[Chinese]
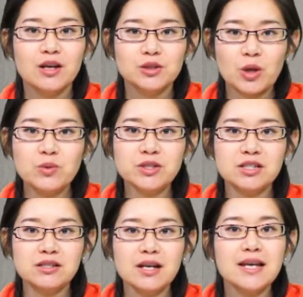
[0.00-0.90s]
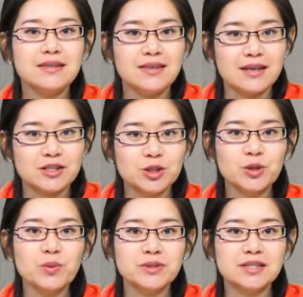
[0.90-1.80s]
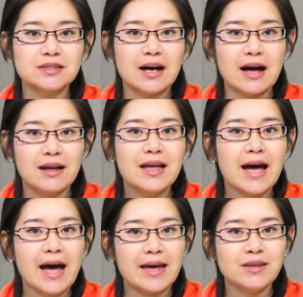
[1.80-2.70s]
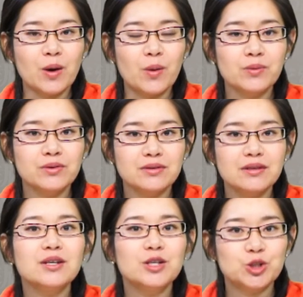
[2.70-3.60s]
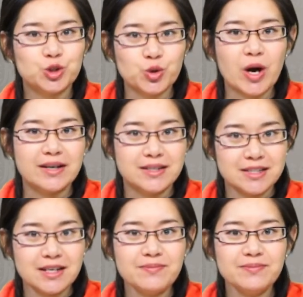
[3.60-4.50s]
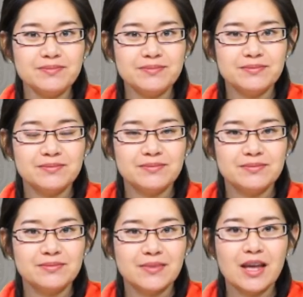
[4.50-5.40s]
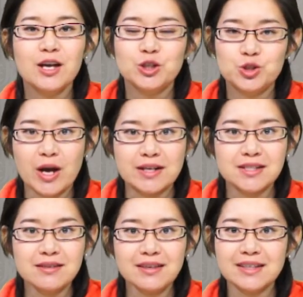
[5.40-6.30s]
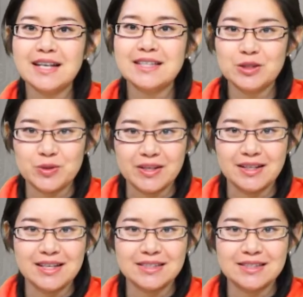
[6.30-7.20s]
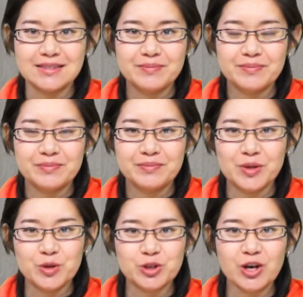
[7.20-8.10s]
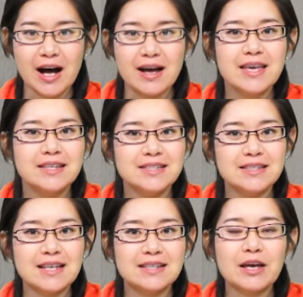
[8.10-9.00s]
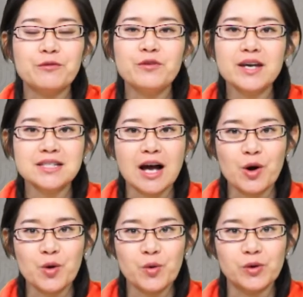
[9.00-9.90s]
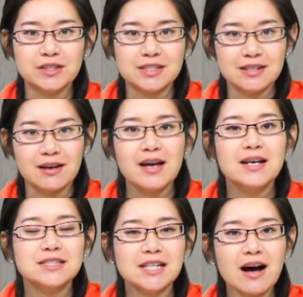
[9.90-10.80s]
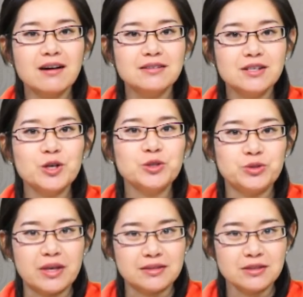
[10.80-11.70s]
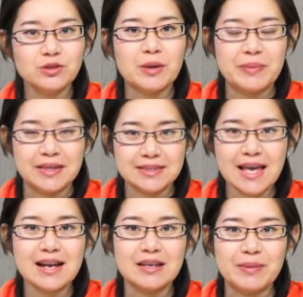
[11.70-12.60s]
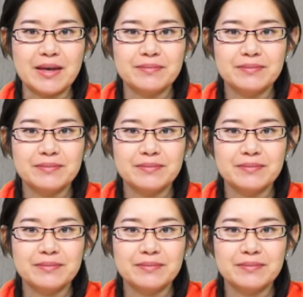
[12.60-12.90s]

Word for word: 同时也是动词的啊，还有转身。转身给大家举一个例子，比如说啊，现在在非常火的这个唱歌选秀的比赛里面，